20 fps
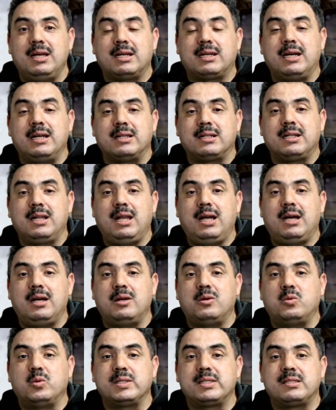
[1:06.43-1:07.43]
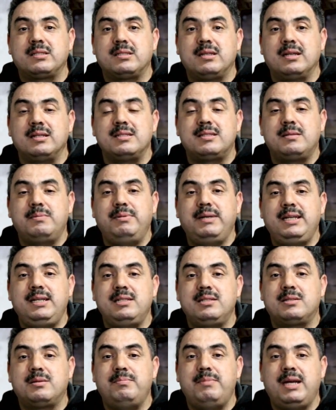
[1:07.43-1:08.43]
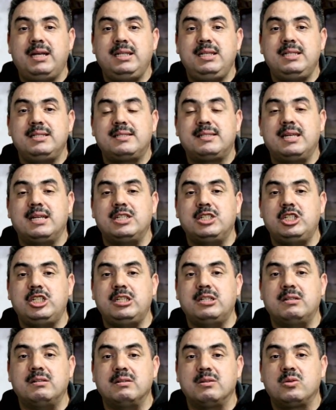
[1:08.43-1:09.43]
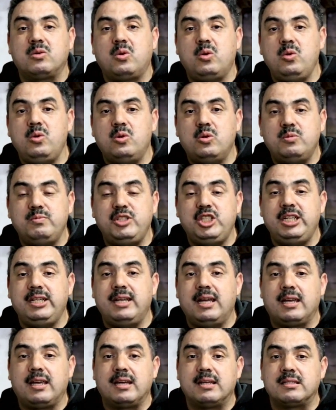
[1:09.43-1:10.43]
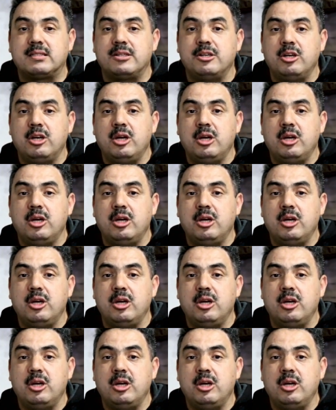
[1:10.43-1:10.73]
كنطلع وسط 70 80 سجين كلهم جنايات